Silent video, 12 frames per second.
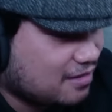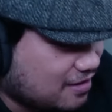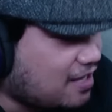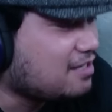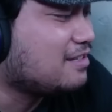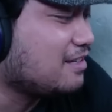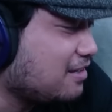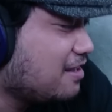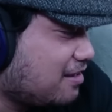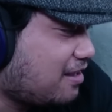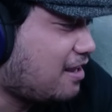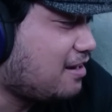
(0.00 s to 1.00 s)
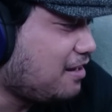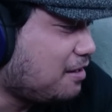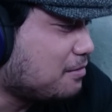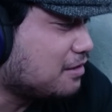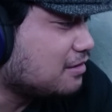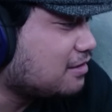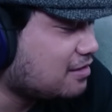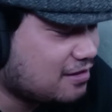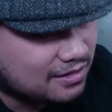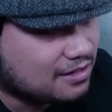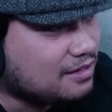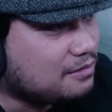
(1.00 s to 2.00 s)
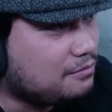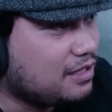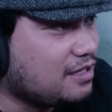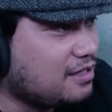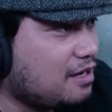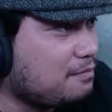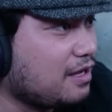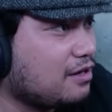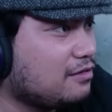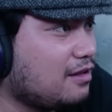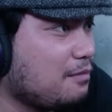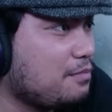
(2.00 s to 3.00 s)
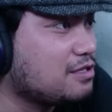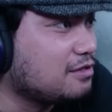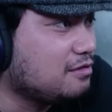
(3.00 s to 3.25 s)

Asik. Endingnya bagus. Bikin jadi pengen nonton episode